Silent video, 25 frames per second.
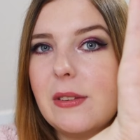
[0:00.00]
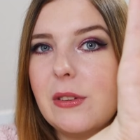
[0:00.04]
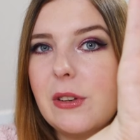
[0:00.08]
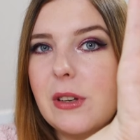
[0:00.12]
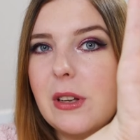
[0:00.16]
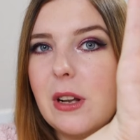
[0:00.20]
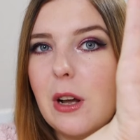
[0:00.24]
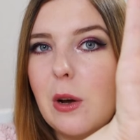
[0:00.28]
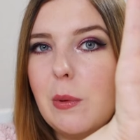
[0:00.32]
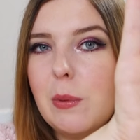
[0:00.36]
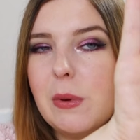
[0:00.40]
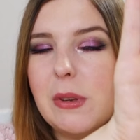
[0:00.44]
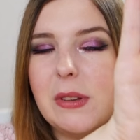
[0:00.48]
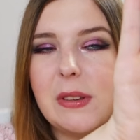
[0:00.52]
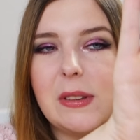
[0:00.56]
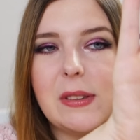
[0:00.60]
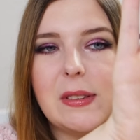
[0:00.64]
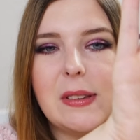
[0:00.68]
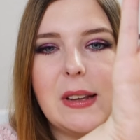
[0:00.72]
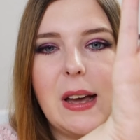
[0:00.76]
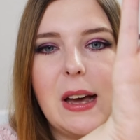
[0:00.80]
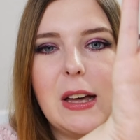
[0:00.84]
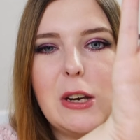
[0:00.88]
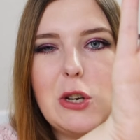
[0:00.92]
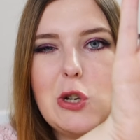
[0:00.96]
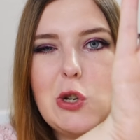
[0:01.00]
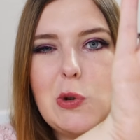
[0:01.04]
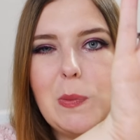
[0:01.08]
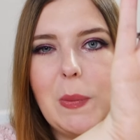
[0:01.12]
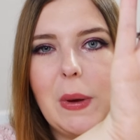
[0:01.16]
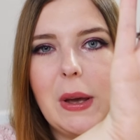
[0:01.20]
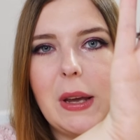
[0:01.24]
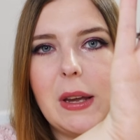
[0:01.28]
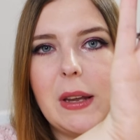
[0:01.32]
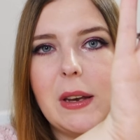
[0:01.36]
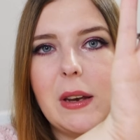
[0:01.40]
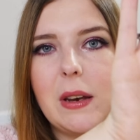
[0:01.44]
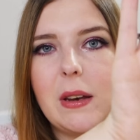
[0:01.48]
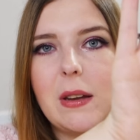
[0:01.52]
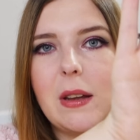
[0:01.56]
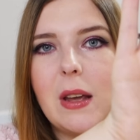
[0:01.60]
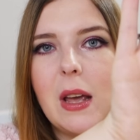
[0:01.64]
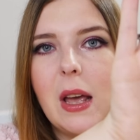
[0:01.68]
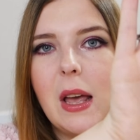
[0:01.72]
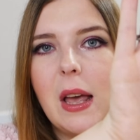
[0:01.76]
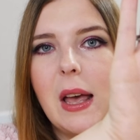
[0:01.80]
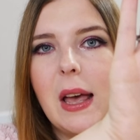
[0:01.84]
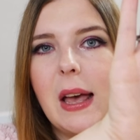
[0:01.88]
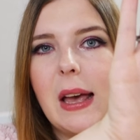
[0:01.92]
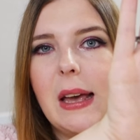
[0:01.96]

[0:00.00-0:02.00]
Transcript: Also ich glaube, das ist sehr ansprechend.